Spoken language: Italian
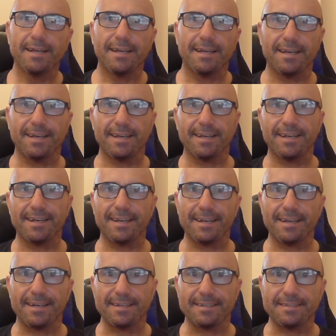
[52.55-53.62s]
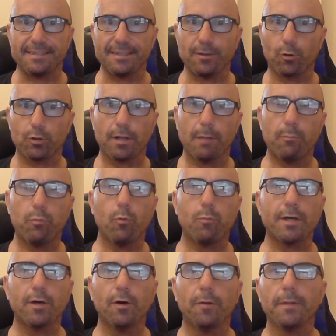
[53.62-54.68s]
eh, di ordine
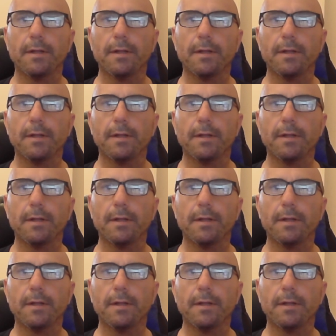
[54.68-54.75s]
pubblico